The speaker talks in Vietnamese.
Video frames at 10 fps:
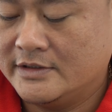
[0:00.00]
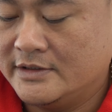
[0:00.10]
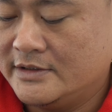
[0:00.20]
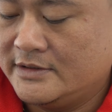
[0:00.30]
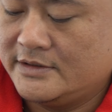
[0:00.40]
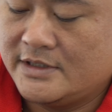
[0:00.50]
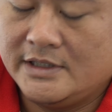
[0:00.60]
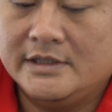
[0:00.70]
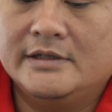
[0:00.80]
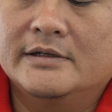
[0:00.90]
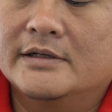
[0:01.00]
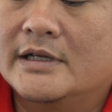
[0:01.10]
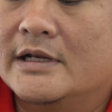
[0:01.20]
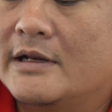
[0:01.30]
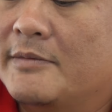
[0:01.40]
thôi đấy
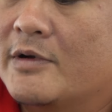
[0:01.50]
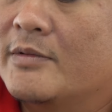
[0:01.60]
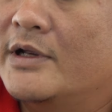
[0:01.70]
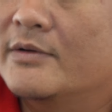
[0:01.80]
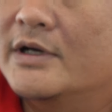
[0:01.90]
thì anh em cũng hiểu